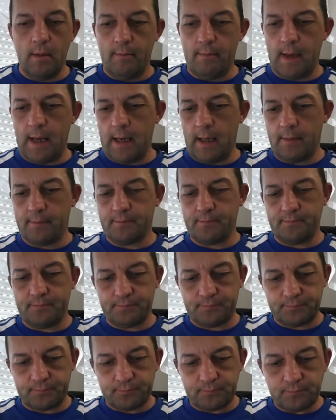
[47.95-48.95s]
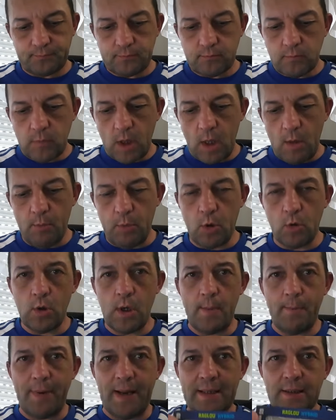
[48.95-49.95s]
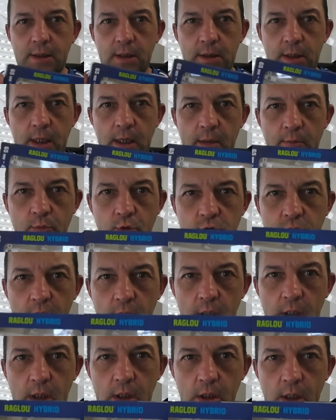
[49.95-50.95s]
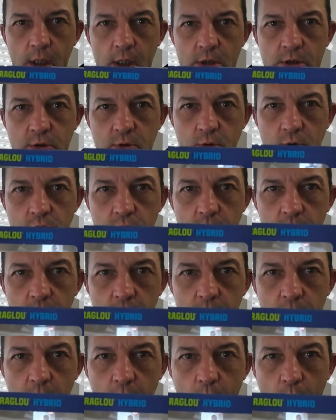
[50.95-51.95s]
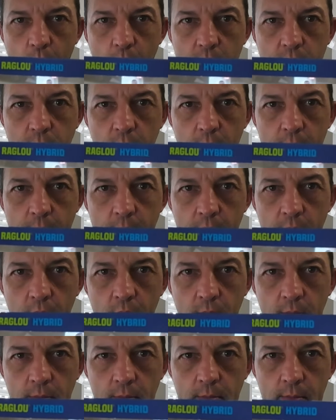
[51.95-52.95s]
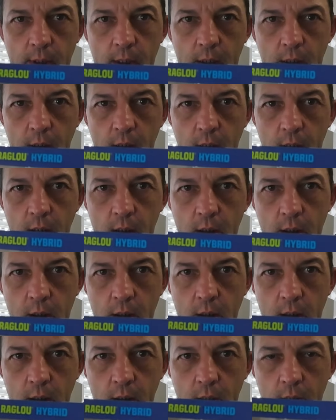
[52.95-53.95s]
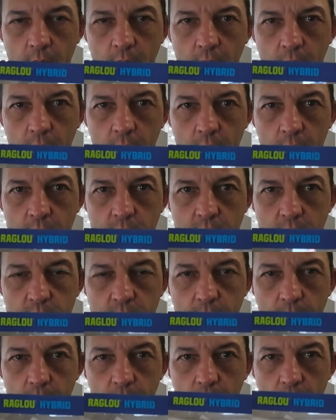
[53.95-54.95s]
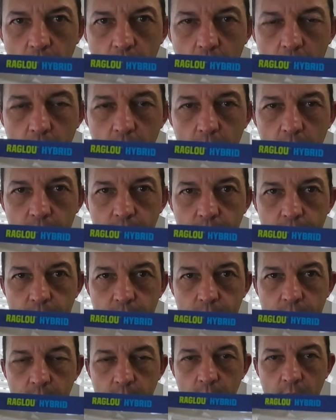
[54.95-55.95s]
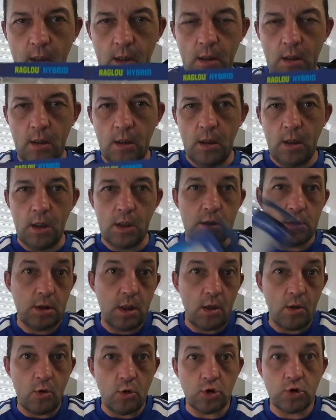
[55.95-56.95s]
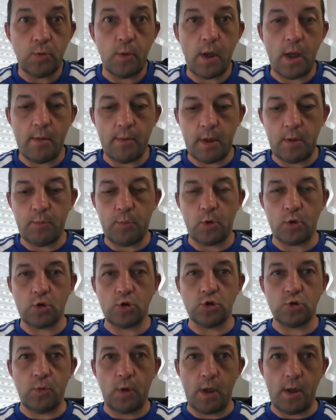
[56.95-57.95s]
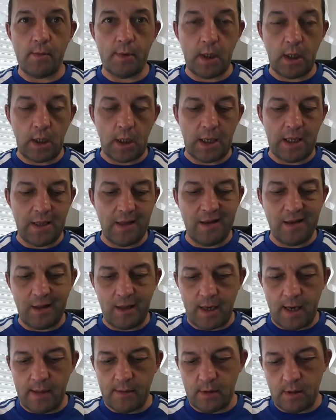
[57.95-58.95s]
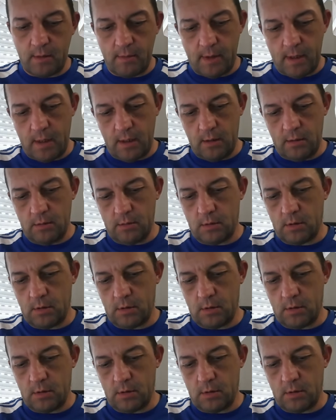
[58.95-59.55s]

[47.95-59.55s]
Vale. Por una parte tenemos aquí estos de cuatro y medio, ¿vale? Este de aquí, ya no los voy a abrir porque os voy a abrir el grande, ¿vale?